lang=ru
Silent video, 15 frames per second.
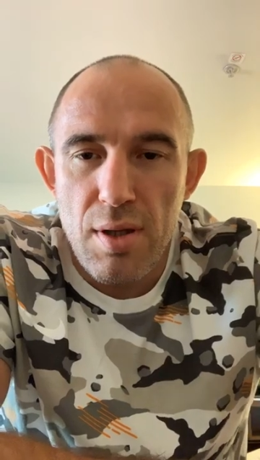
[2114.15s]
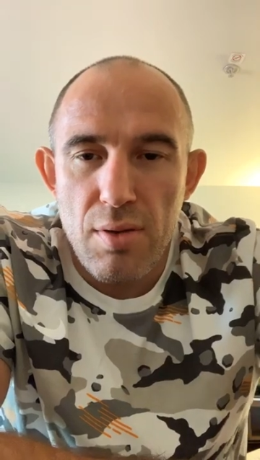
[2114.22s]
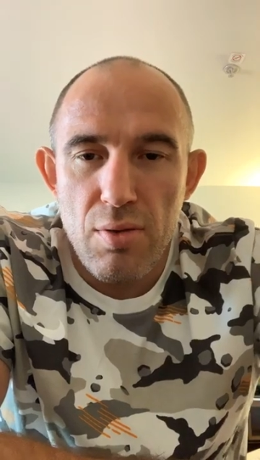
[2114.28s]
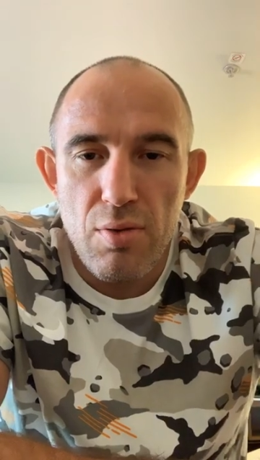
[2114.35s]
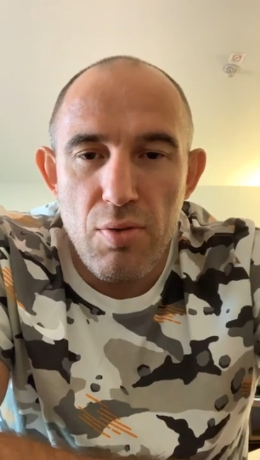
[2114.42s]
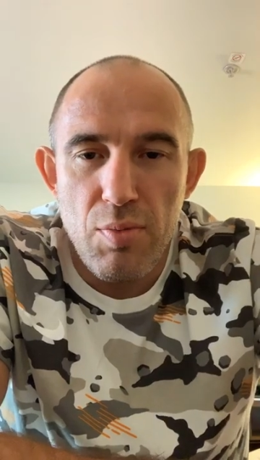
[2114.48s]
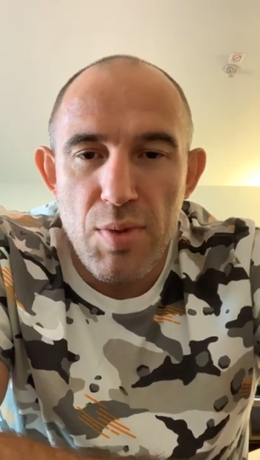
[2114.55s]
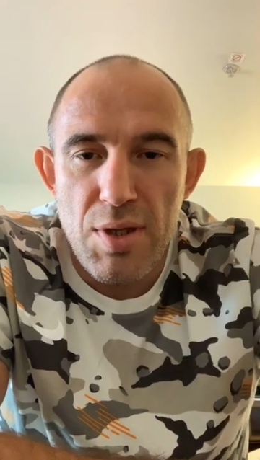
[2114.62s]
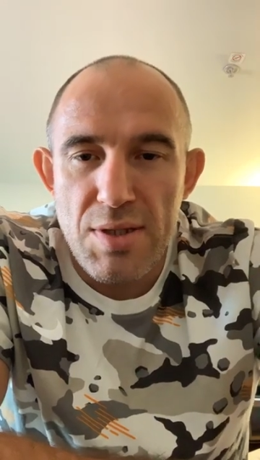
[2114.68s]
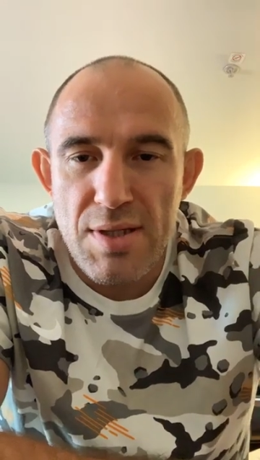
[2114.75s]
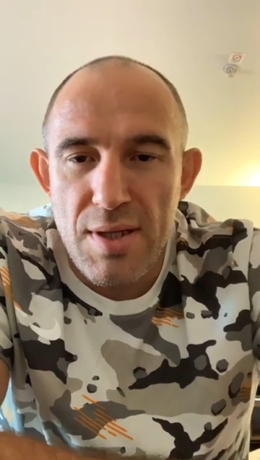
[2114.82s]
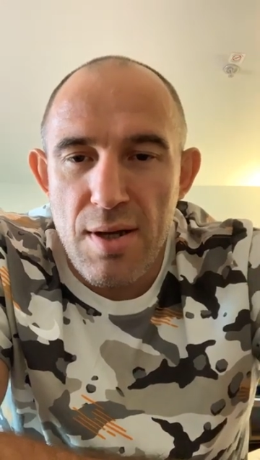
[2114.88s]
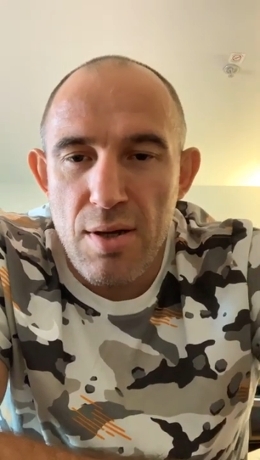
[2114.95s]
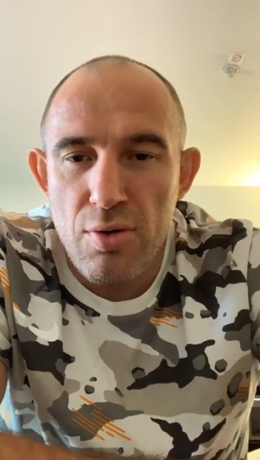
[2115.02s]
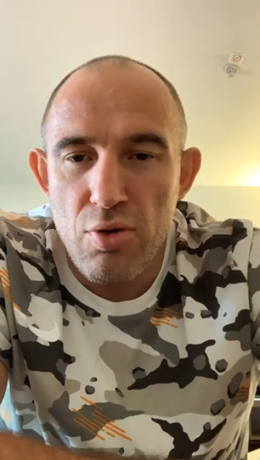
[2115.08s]
но у меня есть
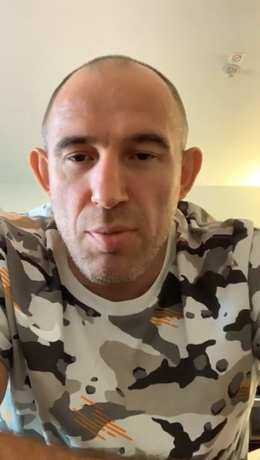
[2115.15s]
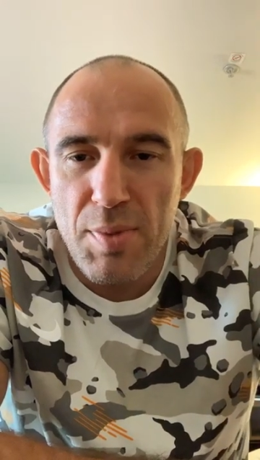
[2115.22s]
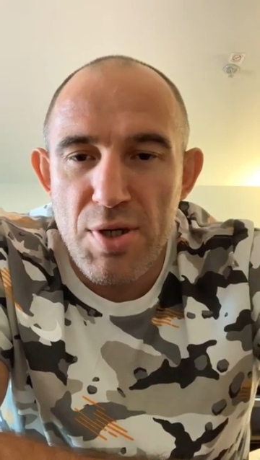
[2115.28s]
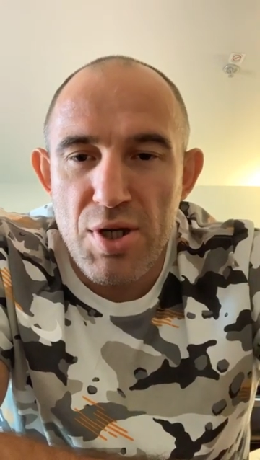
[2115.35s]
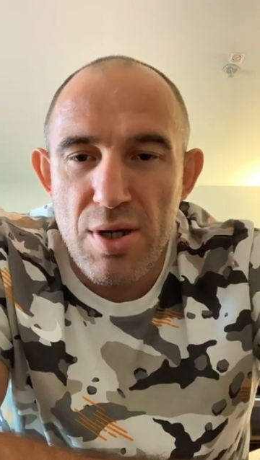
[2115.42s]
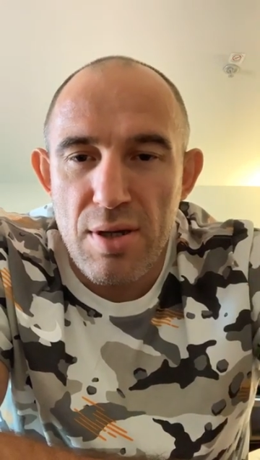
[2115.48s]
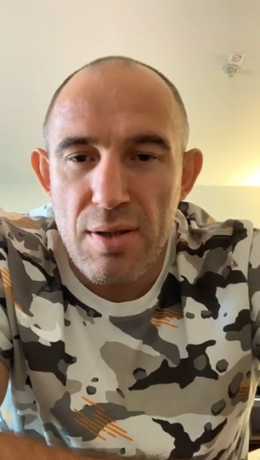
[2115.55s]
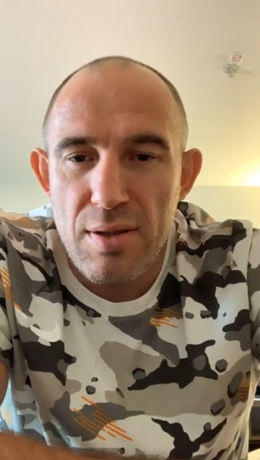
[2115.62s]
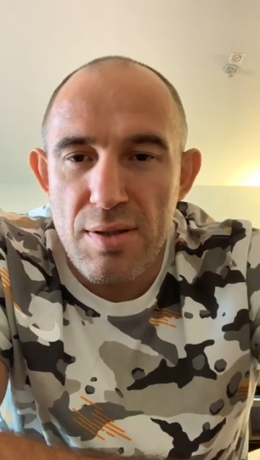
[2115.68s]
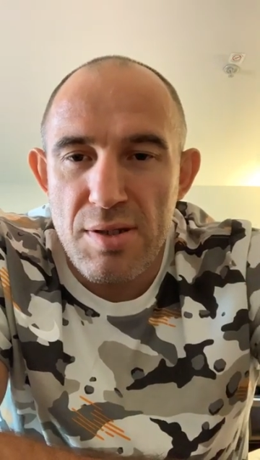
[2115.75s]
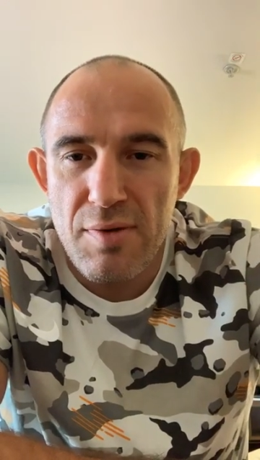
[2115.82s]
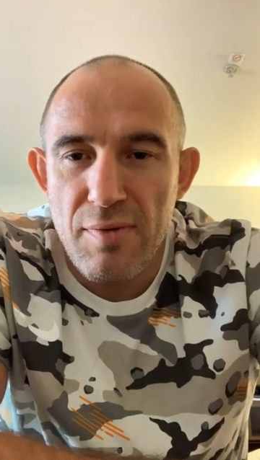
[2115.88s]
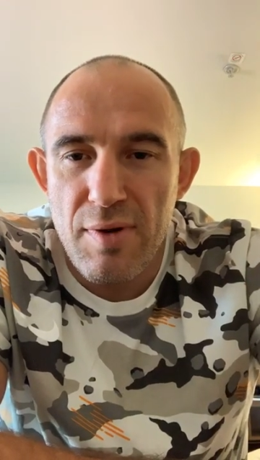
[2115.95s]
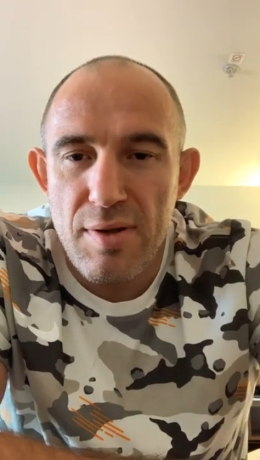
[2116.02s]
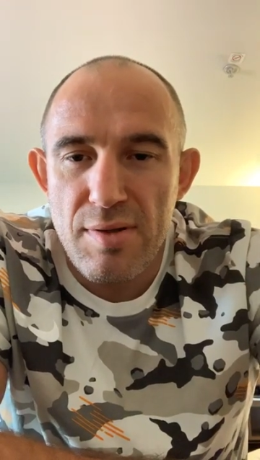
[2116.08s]
такая кнопочка,
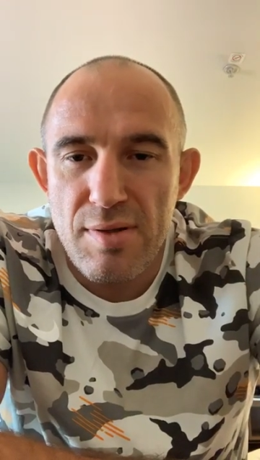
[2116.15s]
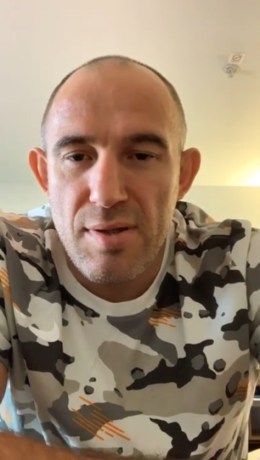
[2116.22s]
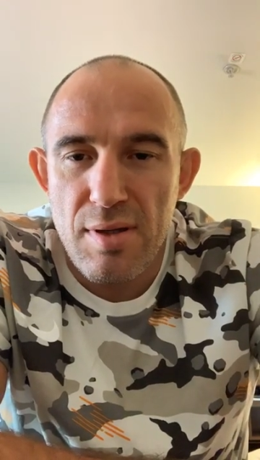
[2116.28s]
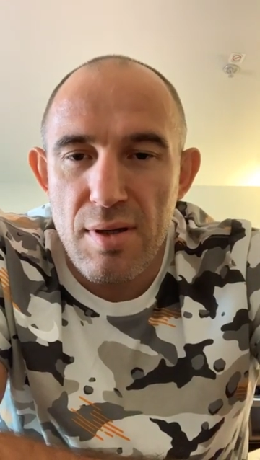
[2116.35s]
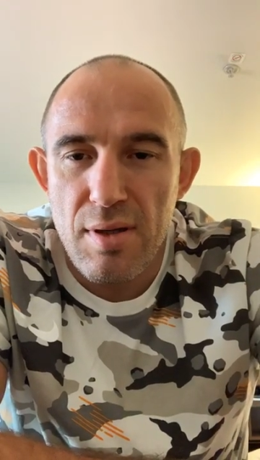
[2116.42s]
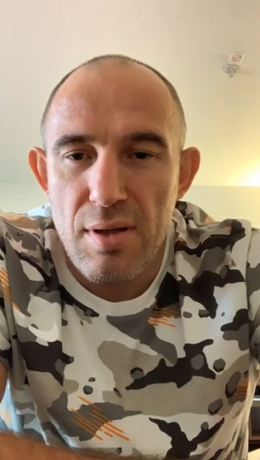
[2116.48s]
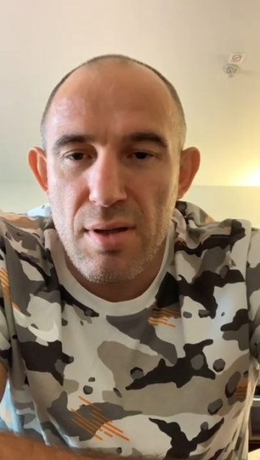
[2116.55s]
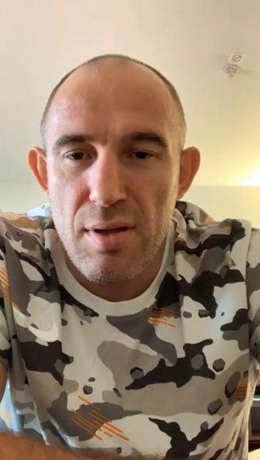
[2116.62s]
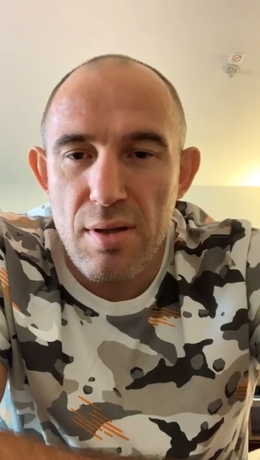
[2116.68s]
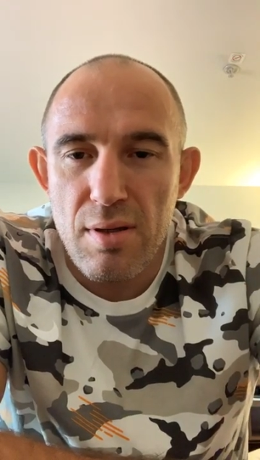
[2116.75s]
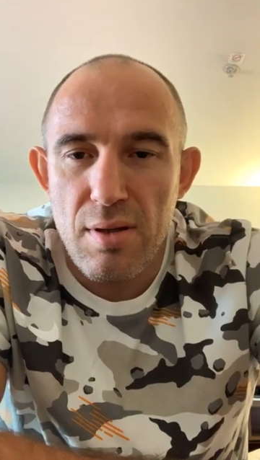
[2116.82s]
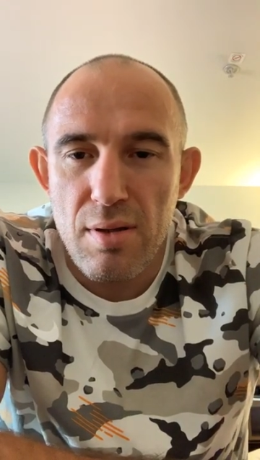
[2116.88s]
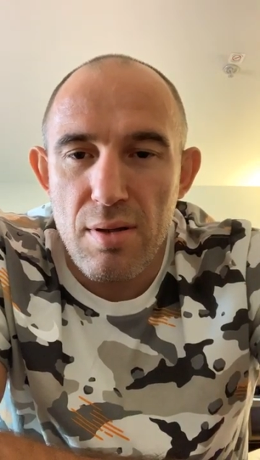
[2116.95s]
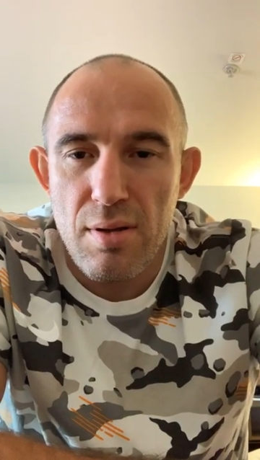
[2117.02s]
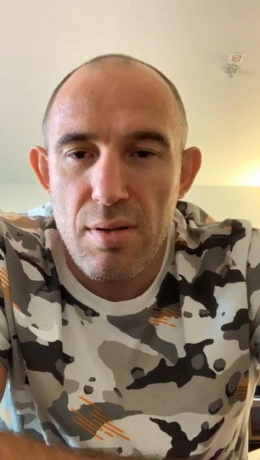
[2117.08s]
называется
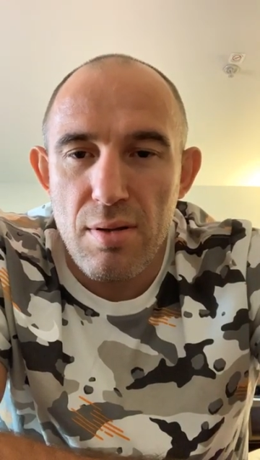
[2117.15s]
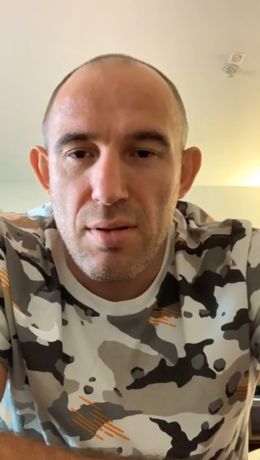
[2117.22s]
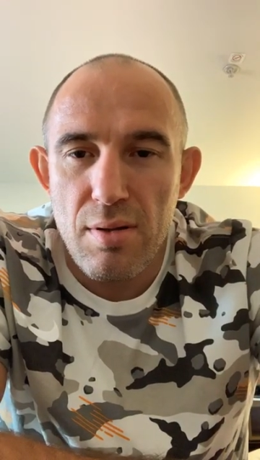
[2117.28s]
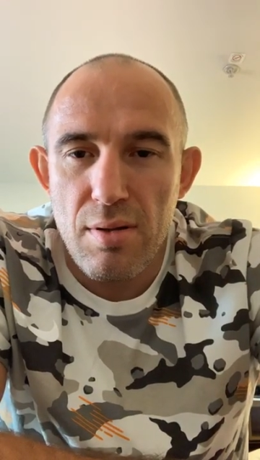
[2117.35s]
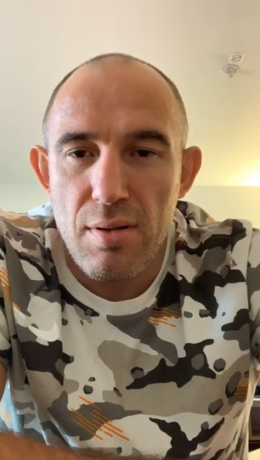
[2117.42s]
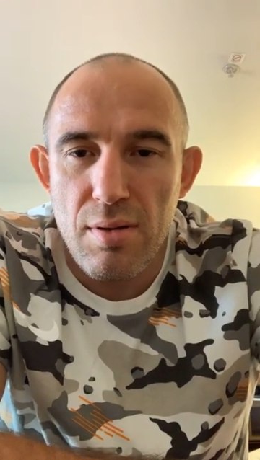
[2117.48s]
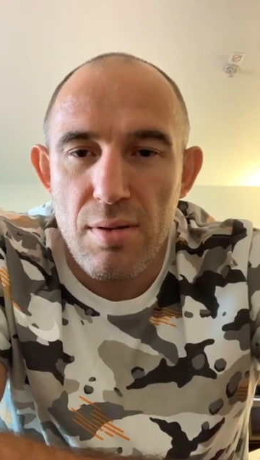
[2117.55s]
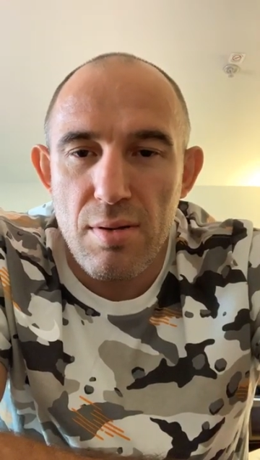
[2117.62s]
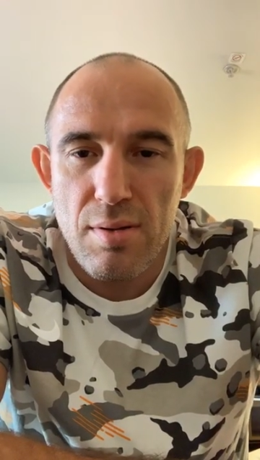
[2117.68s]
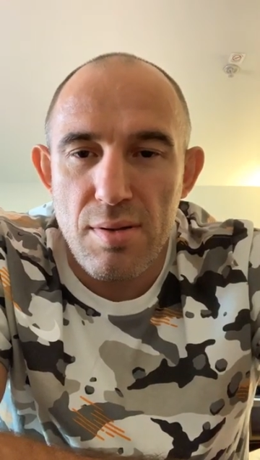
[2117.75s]
э,